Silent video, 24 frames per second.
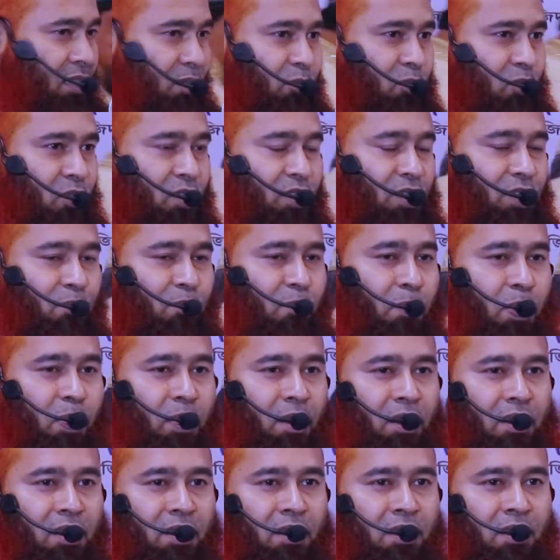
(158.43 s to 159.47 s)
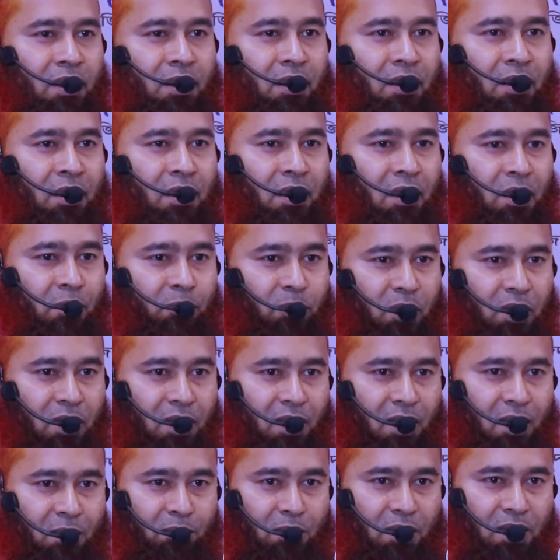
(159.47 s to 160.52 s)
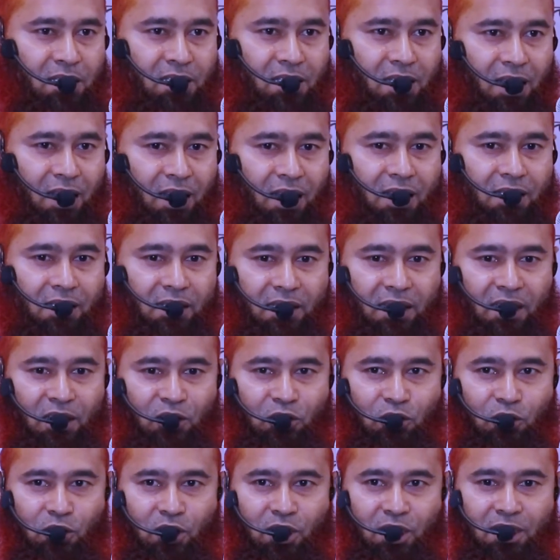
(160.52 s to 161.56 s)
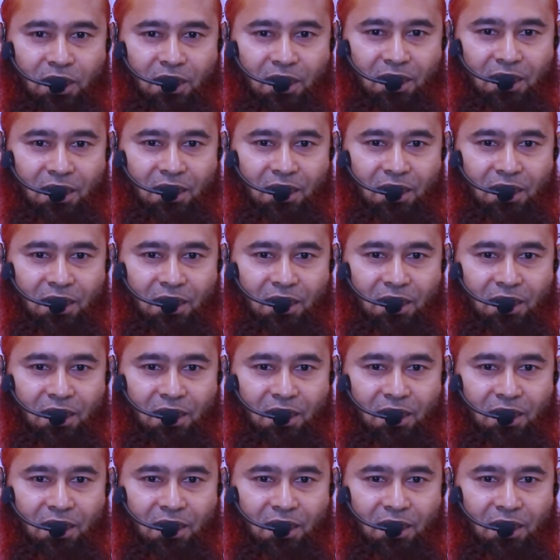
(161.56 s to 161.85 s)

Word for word: যেমন আপনারা আমরা সালাত আদায় করি